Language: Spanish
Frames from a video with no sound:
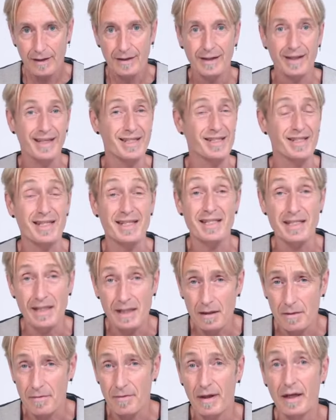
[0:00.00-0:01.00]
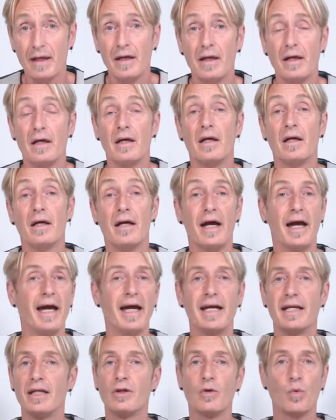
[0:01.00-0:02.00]
que se sirve
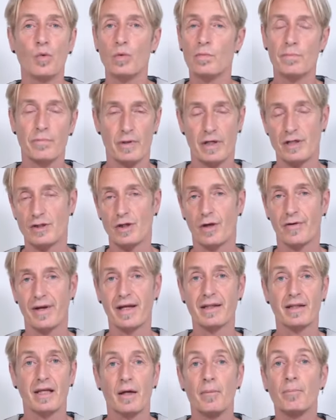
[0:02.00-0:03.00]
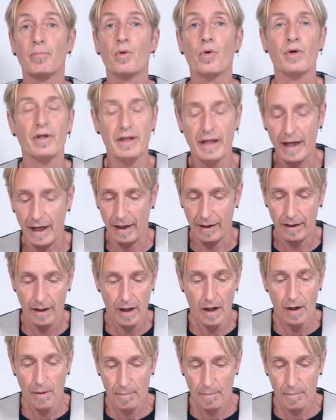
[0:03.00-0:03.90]
en un restaurante. ¿Por qué?